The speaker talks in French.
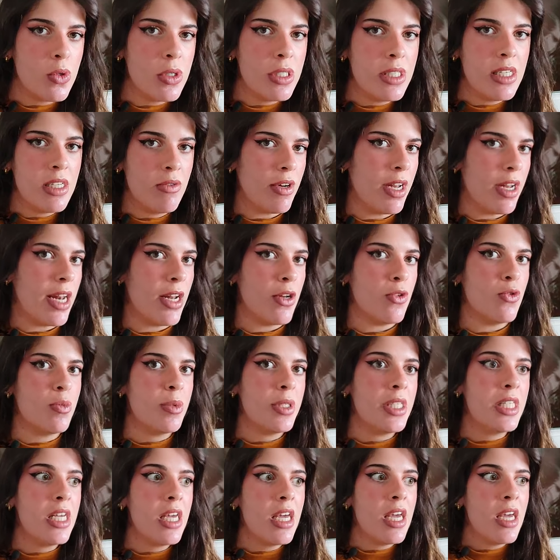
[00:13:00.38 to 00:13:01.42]
le Nil vers la
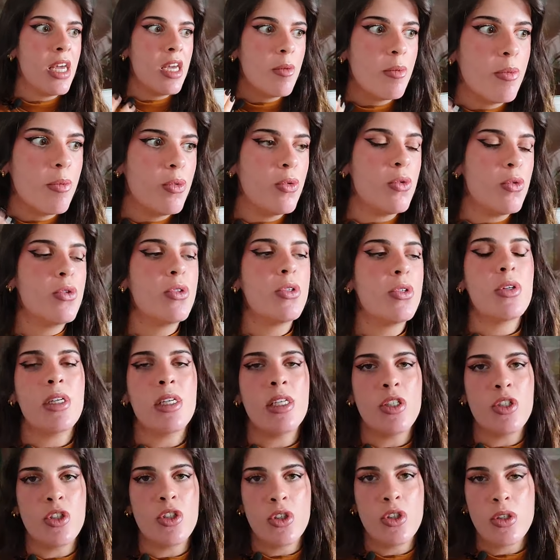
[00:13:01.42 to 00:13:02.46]
Nubie, plus
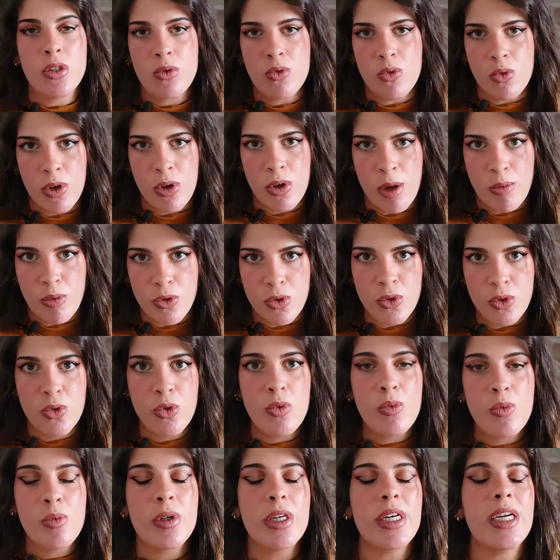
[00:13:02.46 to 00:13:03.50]
les gens ont la peau
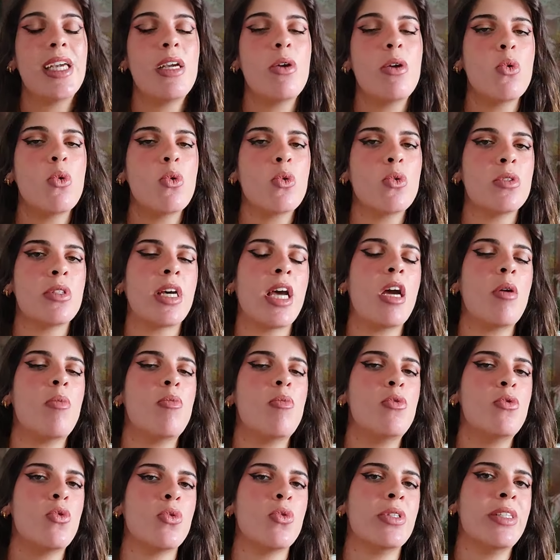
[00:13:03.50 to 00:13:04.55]
sombre et au contraire
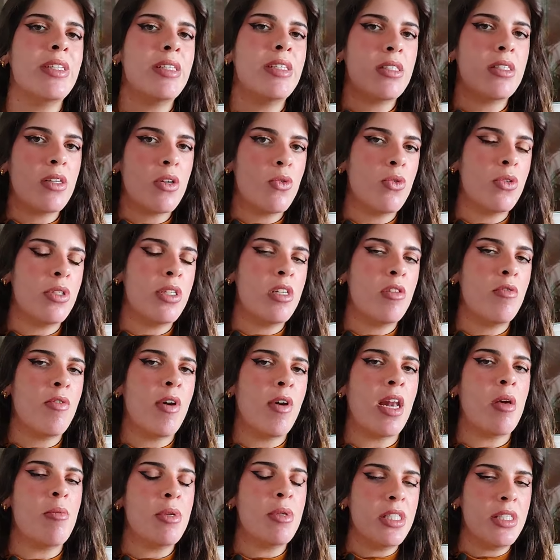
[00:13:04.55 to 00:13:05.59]
plus on descend le Nil
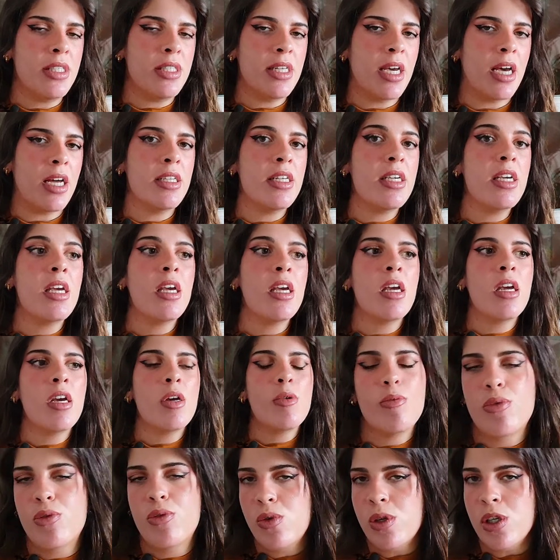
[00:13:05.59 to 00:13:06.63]
vers la Méditerranée,
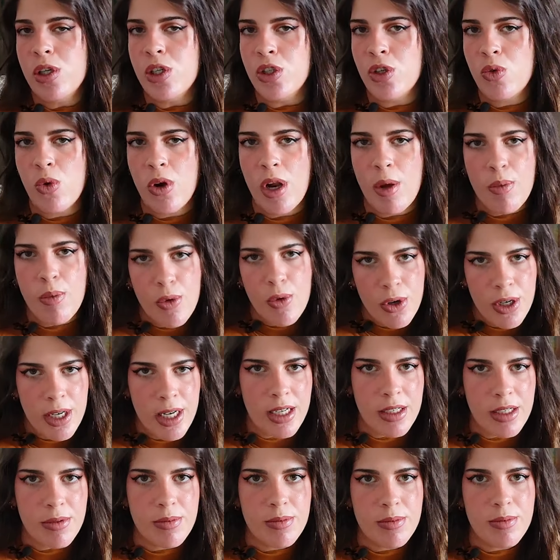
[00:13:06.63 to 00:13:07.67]
plus les gens ont la peau
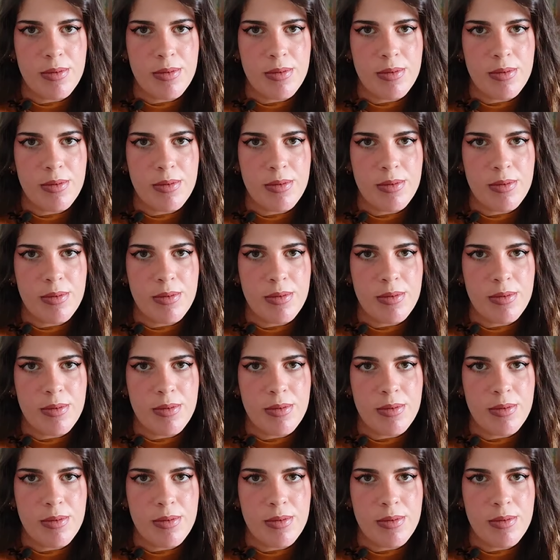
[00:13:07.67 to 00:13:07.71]
claire.